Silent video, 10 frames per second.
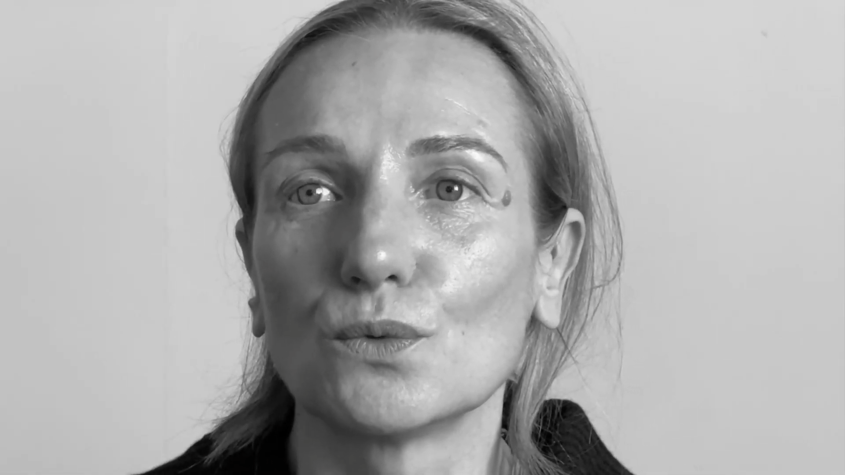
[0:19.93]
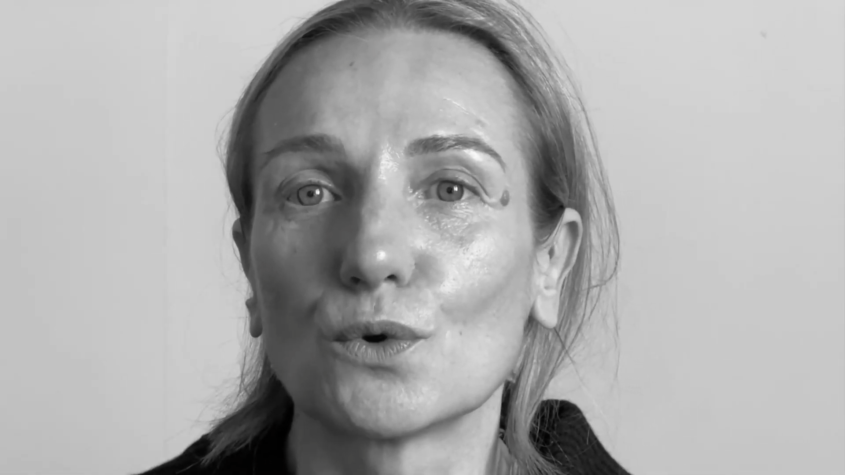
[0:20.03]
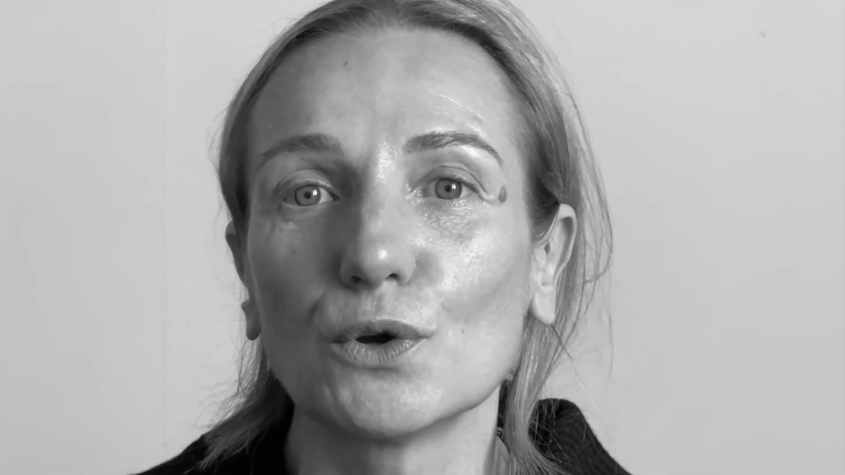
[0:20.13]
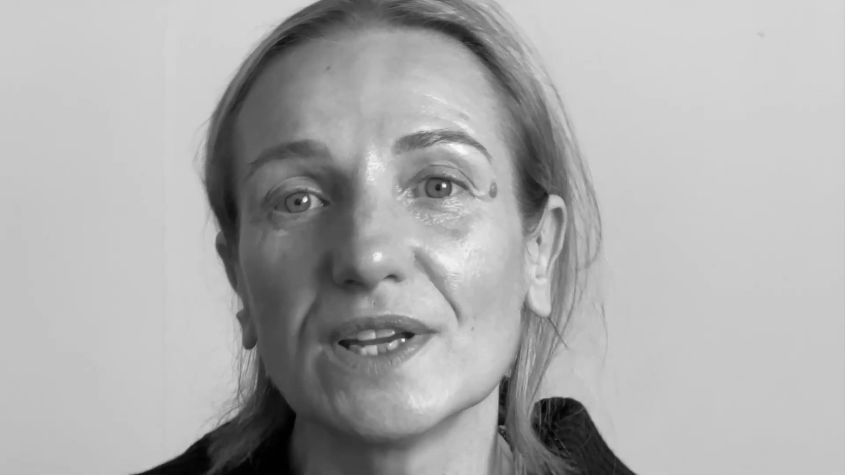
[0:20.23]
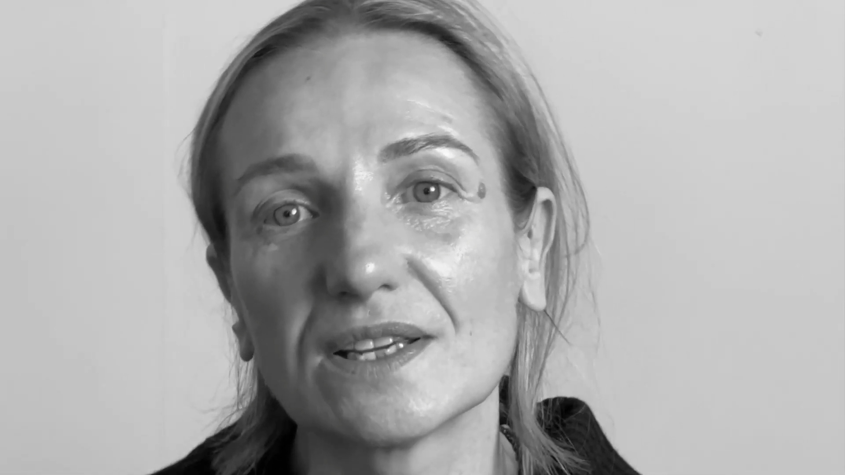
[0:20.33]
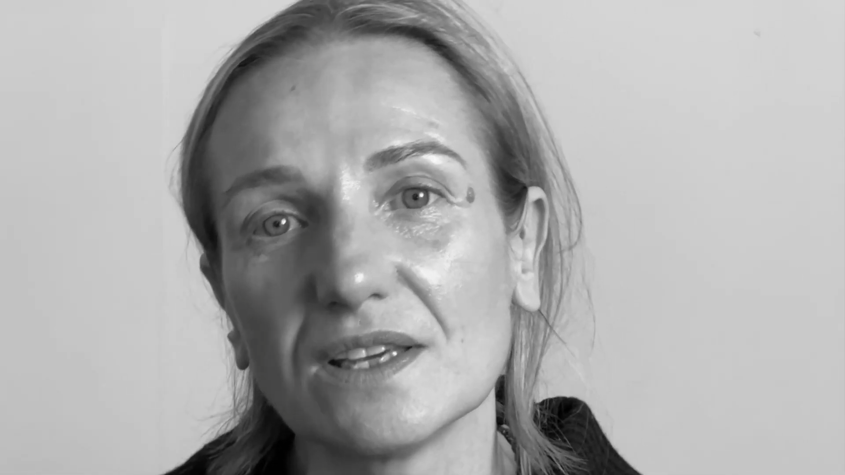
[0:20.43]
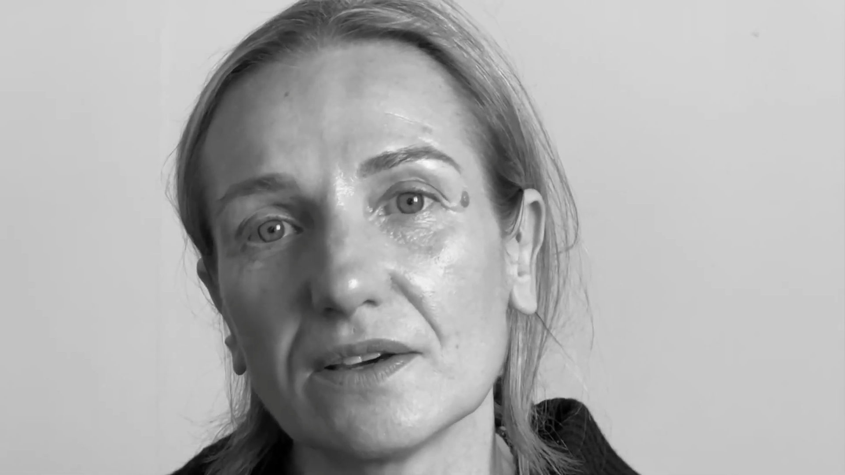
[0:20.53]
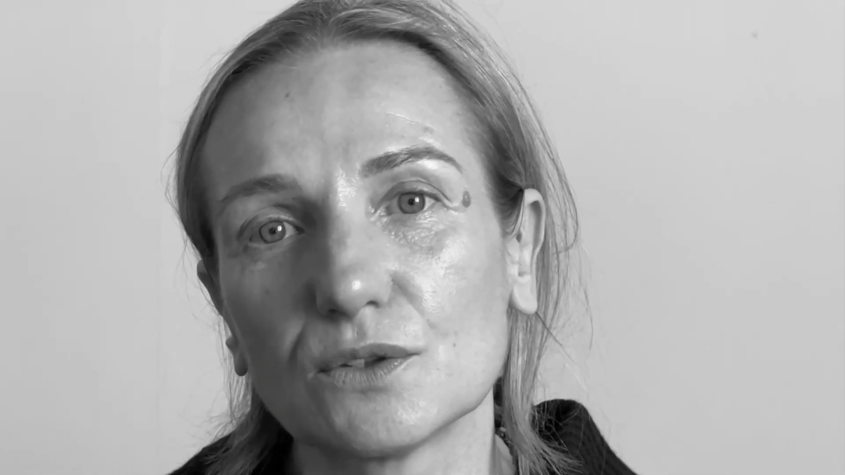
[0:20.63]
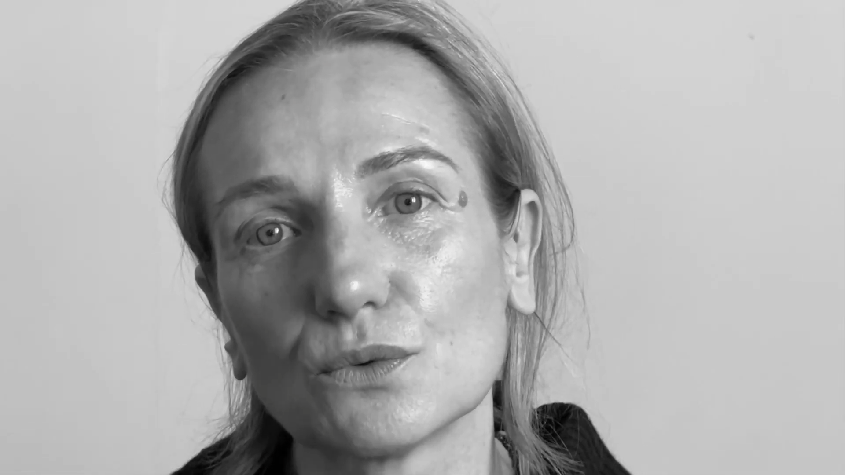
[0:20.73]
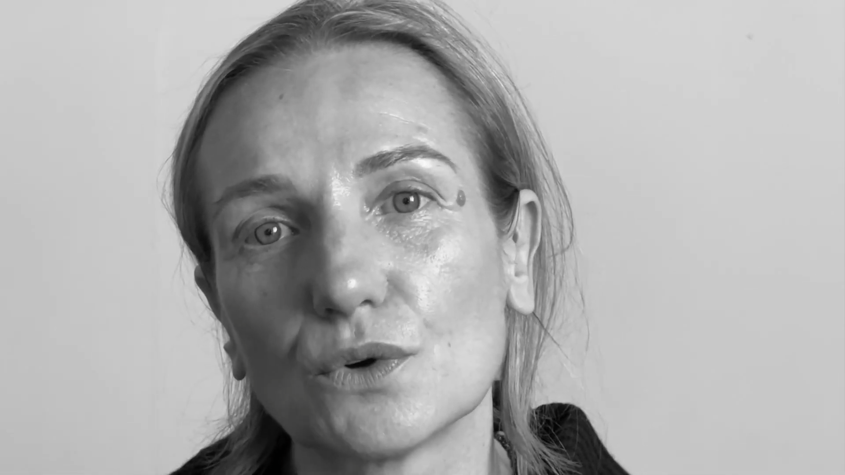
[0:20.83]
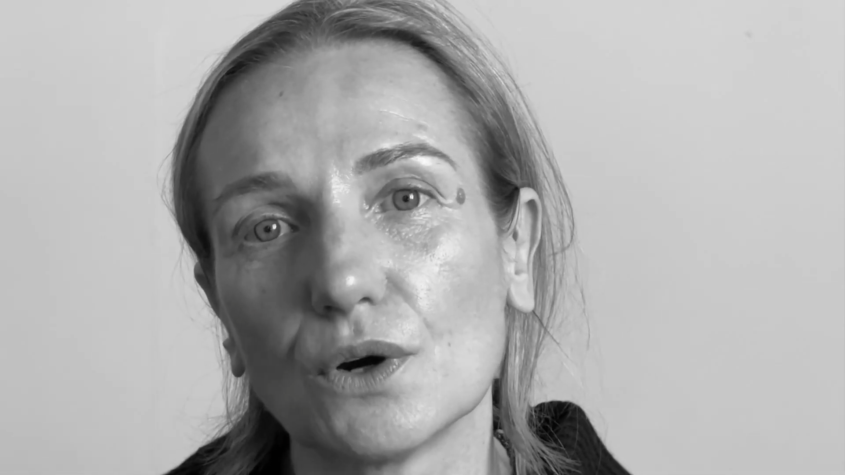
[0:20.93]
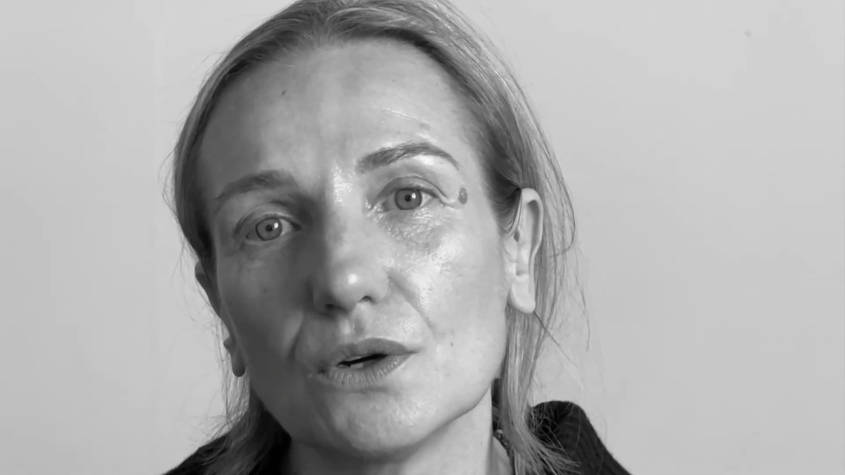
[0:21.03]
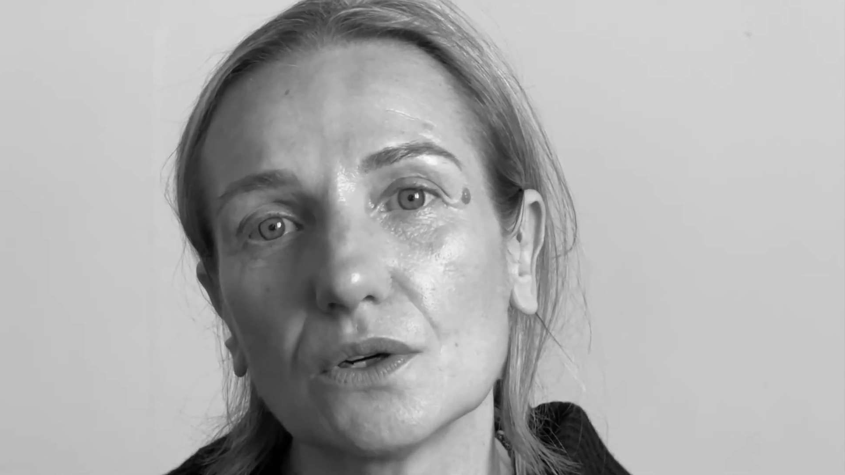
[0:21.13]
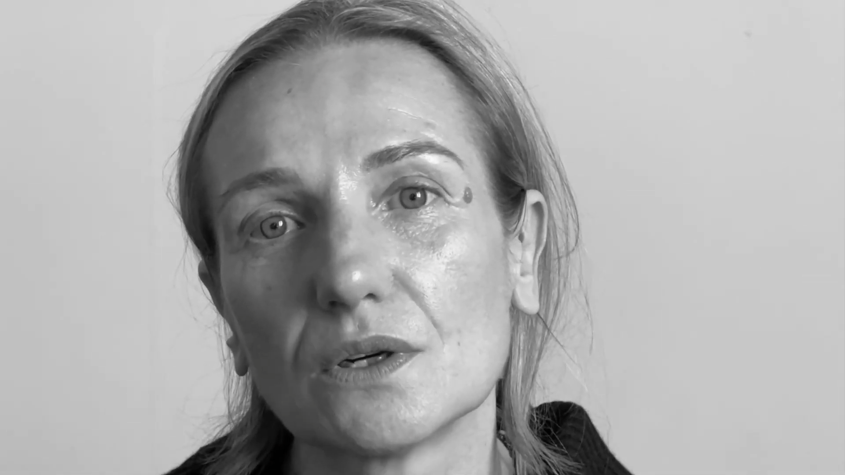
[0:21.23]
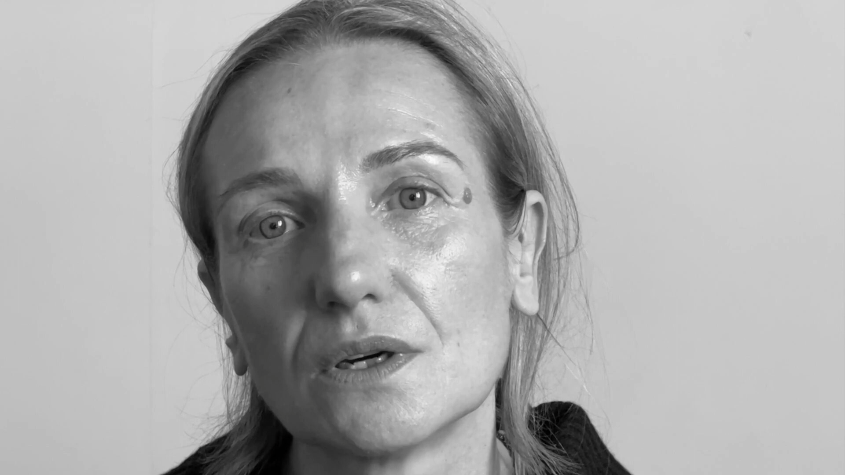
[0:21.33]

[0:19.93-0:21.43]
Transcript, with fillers: connecter avec son corps,